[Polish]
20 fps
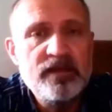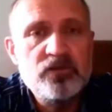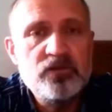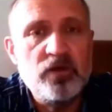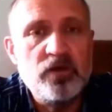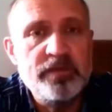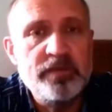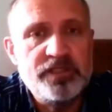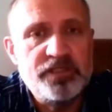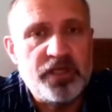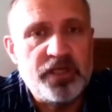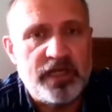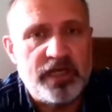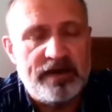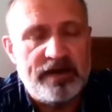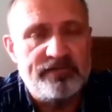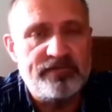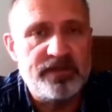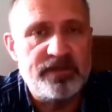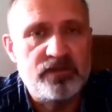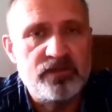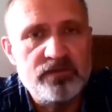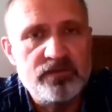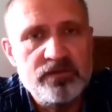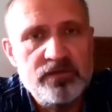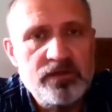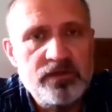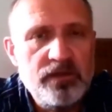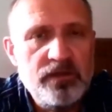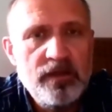Mnie ciekawe.
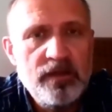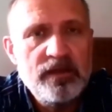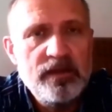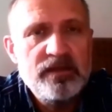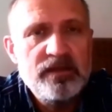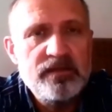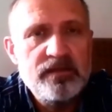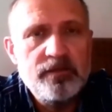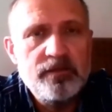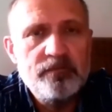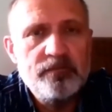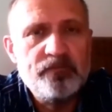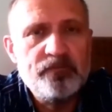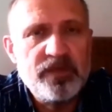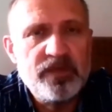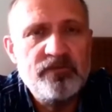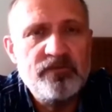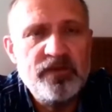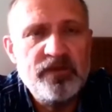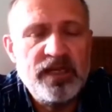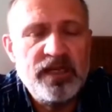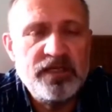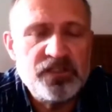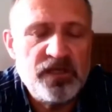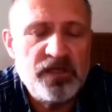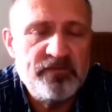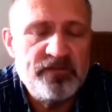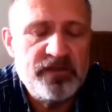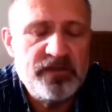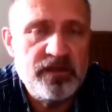I
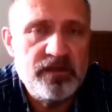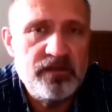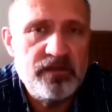wyrażam, te,